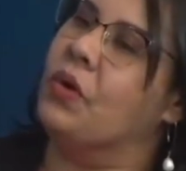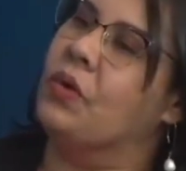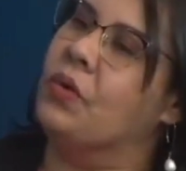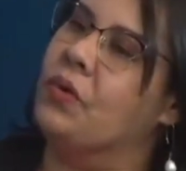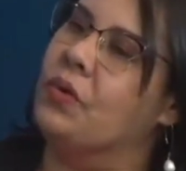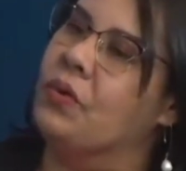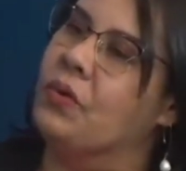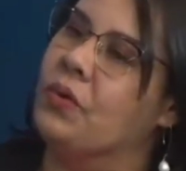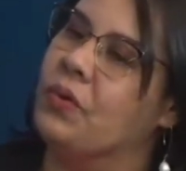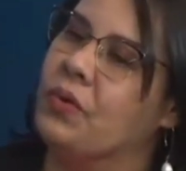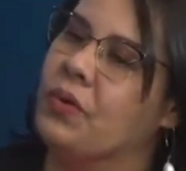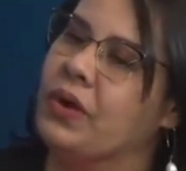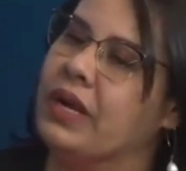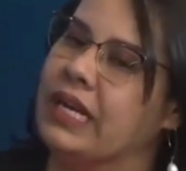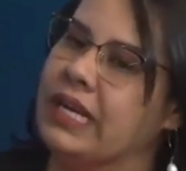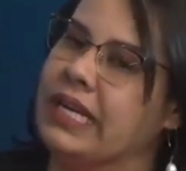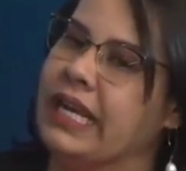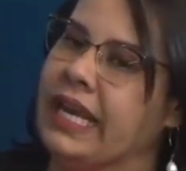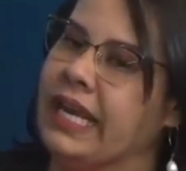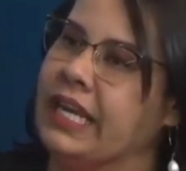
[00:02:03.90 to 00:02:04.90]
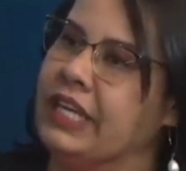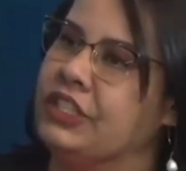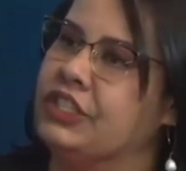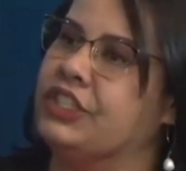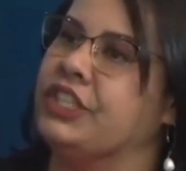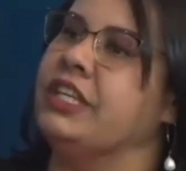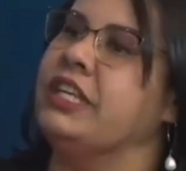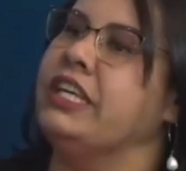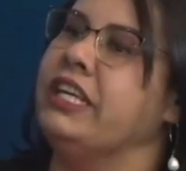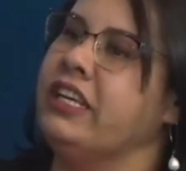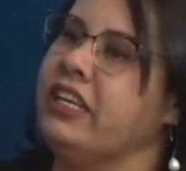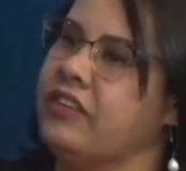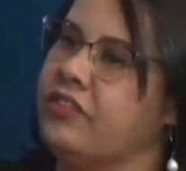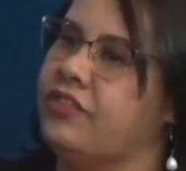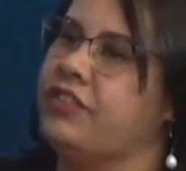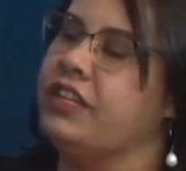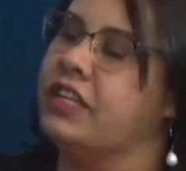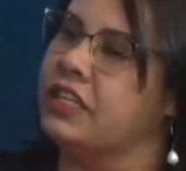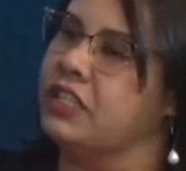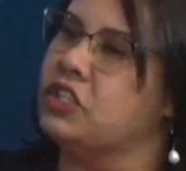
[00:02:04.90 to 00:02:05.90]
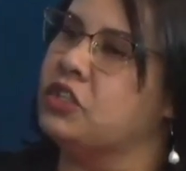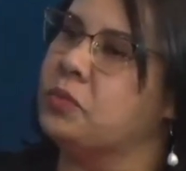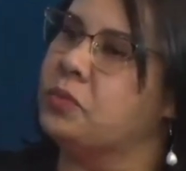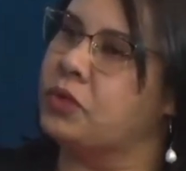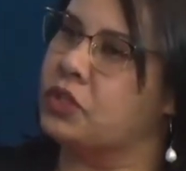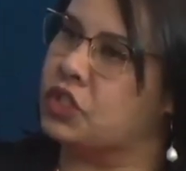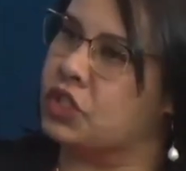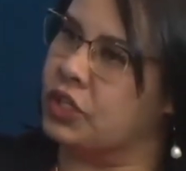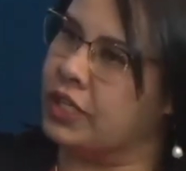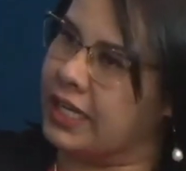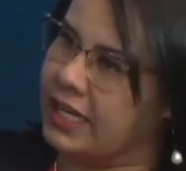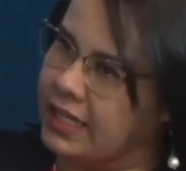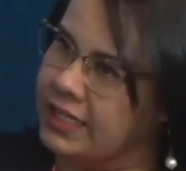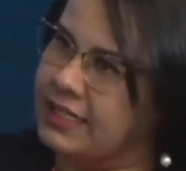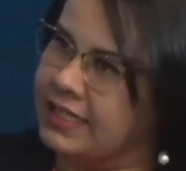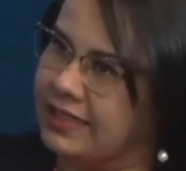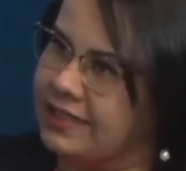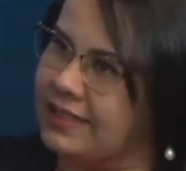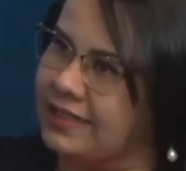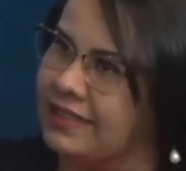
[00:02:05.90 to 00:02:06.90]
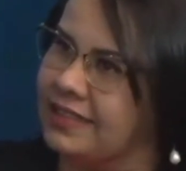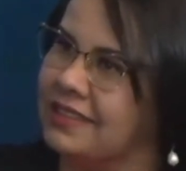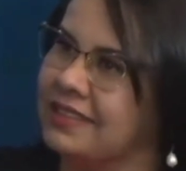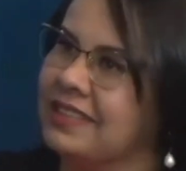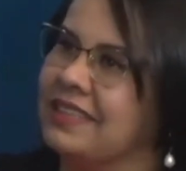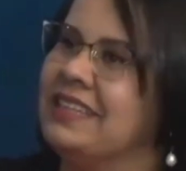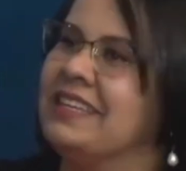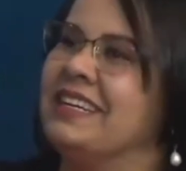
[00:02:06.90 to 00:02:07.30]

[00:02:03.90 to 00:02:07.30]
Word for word: o cliente e envia isso para o jornalista.